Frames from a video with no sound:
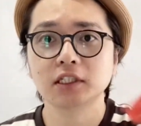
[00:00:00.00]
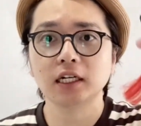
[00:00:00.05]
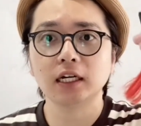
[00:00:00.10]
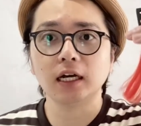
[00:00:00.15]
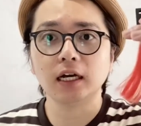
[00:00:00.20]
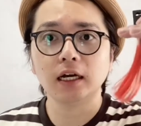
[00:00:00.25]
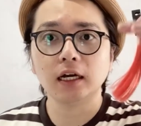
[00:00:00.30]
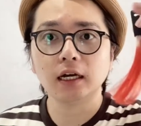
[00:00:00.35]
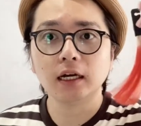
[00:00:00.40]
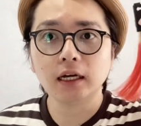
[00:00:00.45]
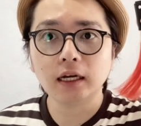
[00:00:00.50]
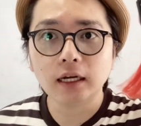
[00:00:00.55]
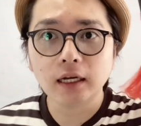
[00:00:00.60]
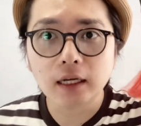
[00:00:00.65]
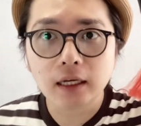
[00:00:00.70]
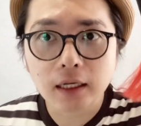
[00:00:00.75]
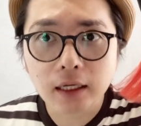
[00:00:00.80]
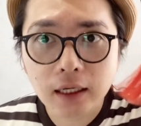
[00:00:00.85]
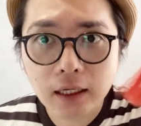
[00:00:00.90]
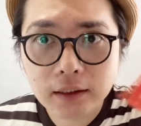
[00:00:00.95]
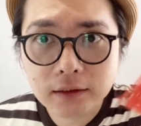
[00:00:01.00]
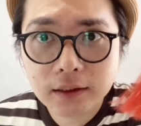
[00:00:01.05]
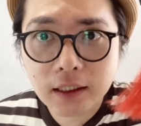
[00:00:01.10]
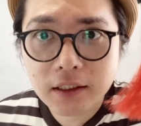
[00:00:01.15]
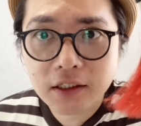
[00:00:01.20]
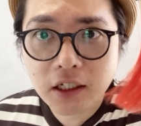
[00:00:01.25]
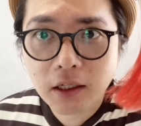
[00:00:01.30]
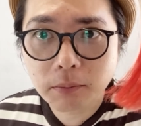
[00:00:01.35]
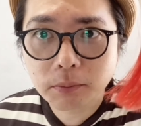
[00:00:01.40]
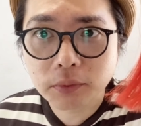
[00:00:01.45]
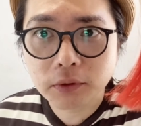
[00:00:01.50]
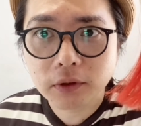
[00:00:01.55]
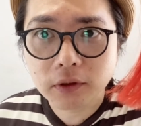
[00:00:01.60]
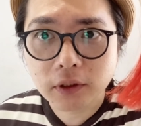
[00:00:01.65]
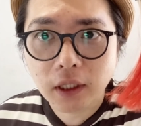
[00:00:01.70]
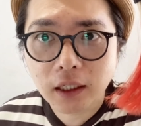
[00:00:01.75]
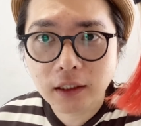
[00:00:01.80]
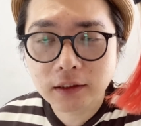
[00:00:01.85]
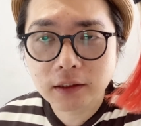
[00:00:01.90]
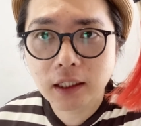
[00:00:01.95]
が
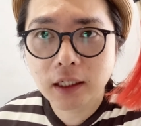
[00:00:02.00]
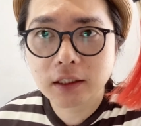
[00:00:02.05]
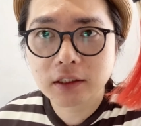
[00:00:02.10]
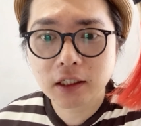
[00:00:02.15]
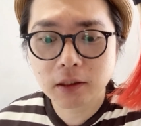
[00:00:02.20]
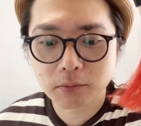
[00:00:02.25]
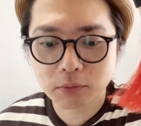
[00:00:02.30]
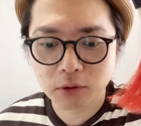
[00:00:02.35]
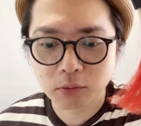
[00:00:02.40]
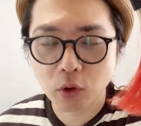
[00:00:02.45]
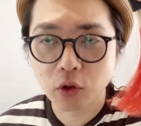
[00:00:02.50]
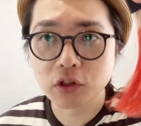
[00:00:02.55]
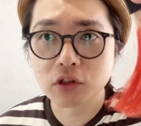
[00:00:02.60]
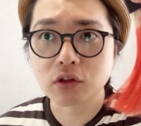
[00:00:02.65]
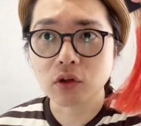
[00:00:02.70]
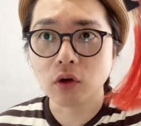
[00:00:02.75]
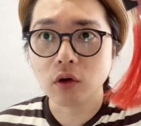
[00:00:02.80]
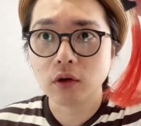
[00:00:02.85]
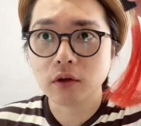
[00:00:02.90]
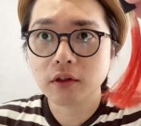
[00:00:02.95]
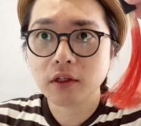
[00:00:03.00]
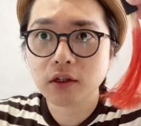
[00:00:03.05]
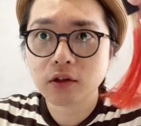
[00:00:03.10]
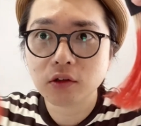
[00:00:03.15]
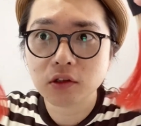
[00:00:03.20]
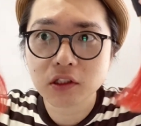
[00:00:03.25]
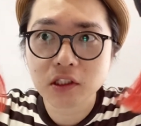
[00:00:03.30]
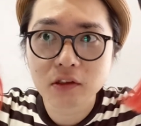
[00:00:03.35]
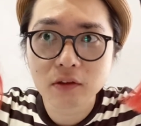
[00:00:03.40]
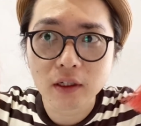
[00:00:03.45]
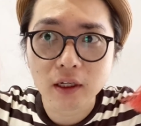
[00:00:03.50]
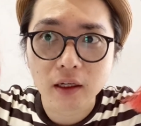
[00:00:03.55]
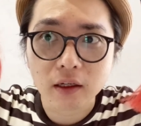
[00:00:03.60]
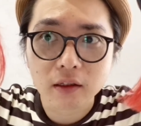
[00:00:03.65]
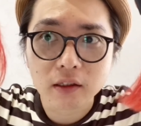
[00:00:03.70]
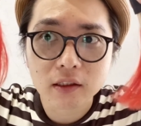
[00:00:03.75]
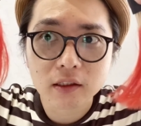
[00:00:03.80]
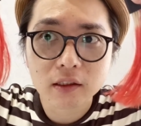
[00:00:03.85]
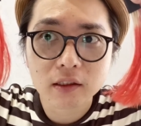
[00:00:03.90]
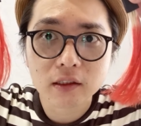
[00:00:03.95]
アンサーシャンプーアンサーシャンプーモイストでこっちは
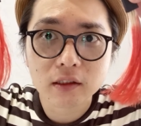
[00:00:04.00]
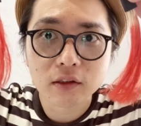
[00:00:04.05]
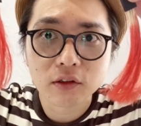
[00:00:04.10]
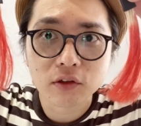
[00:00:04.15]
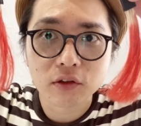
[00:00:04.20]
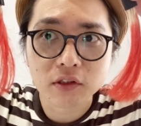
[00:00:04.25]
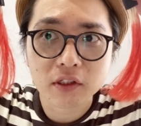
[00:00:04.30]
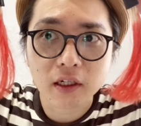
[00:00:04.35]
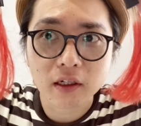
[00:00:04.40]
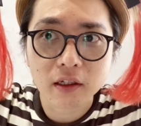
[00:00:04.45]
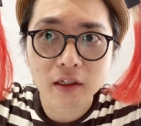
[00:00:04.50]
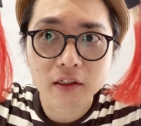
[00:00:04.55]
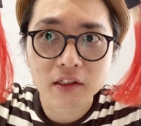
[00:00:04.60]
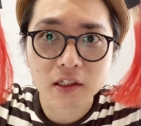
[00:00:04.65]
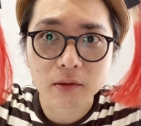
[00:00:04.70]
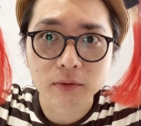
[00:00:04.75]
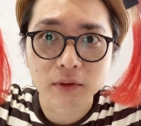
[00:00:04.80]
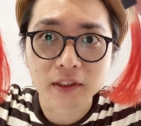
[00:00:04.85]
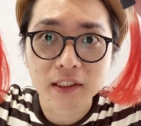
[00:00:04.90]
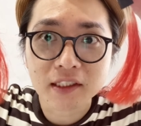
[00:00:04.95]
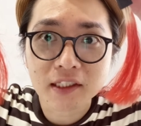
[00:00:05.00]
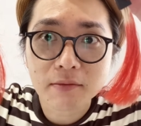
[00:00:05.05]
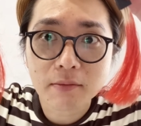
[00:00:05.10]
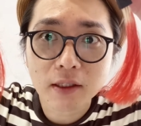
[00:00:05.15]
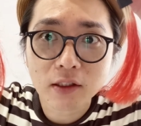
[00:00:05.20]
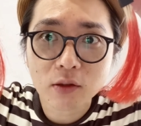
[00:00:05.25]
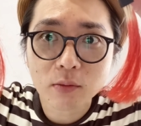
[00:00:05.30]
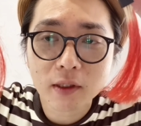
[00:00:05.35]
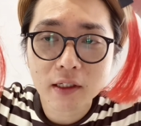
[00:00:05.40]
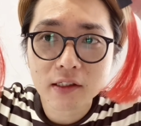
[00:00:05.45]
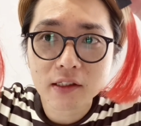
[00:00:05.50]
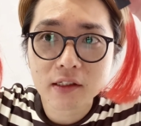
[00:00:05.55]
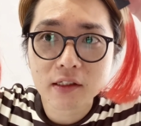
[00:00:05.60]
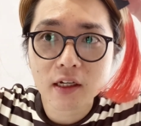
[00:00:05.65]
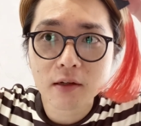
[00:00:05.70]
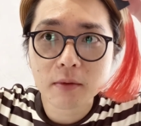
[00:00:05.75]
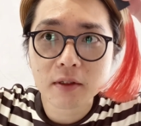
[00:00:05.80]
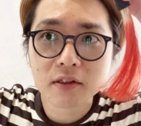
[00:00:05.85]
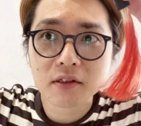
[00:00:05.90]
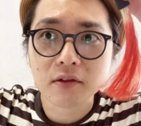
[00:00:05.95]
硫酸系シャンプー全然まとまり
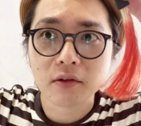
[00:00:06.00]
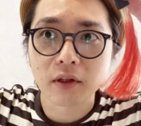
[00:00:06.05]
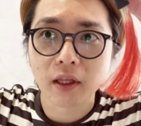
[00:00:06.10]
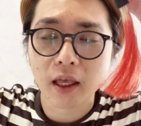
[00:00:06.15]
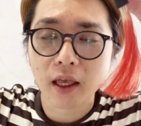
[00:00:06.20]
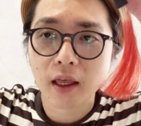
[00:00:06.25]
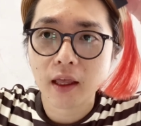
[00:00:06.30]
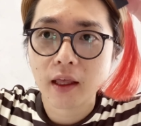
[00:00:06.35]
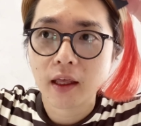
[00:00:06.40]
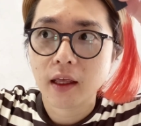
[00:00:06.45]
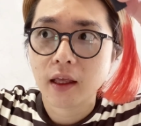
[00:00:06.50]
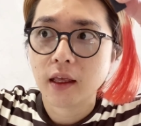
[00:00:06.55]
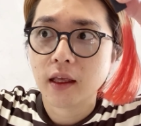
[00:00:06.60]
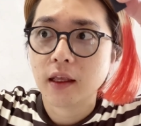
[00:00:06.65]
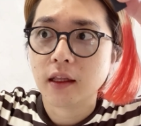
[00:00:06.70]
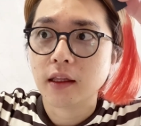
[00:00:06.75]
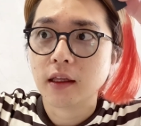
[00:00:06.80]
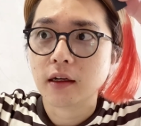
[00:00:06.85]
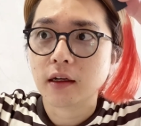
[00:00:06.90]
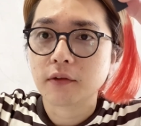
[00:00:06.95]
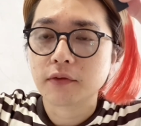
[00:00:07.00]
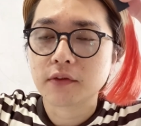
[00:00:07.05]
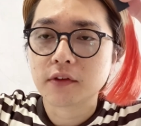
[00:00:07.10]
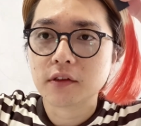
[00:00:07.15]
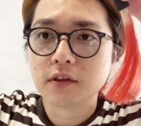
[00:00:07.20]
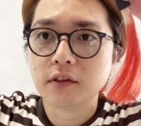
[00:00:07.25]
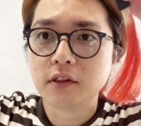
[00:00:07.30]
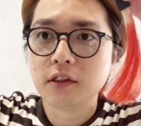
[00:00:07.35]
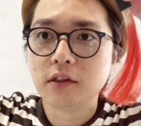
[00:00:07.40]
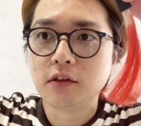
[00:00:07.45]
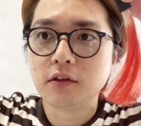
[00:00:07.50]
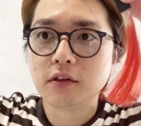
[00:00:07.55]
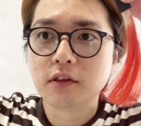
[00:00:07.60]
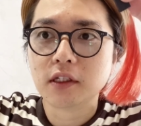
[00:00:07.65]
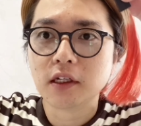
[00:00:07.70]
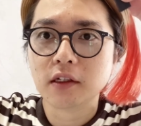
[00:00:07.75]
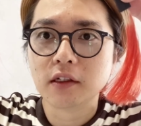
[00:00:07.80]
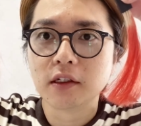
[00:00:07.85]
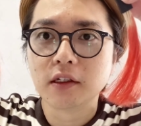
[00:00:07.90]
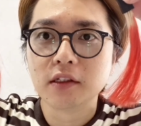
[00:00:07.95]
違いますよねだから普通に硫
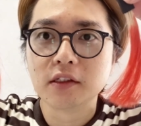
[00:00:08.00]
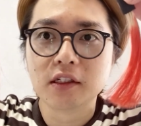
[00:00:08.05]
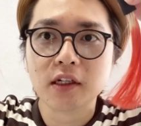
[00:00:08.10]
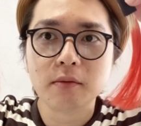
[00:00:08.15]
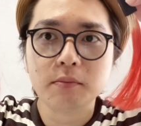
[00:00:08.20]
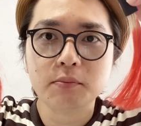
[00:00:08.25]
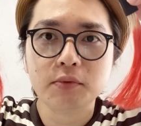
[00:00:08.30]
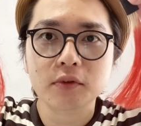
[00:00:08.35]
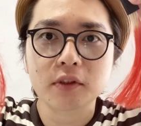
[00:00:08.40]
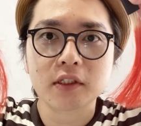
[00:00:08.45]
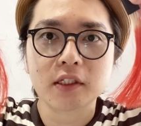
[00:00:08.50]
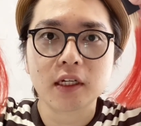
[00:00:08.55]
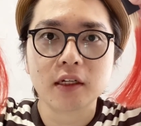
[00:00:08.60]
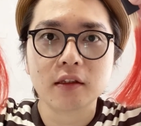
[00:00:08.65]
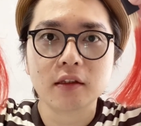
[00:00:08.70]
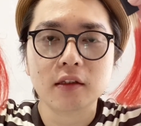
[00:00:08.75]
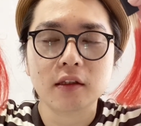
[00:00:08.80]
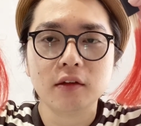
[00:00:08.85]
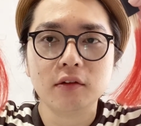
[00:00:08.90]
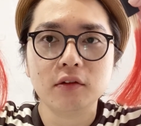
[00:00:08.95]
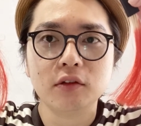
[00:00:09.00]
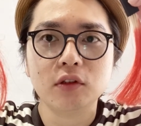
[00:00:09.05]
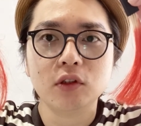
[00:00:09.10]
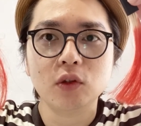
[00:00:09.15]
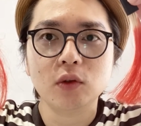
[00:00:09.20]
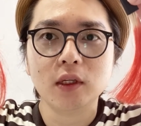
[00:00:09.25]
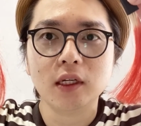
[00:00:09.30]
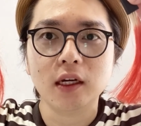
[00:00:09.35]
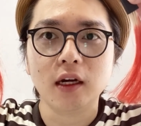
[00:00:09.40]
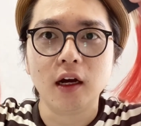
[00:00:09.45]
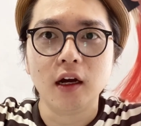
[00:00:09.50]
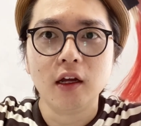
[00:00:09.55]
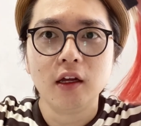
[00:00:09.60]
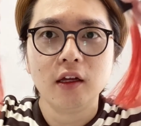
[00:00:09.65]
酸系シャンプー使ってる人は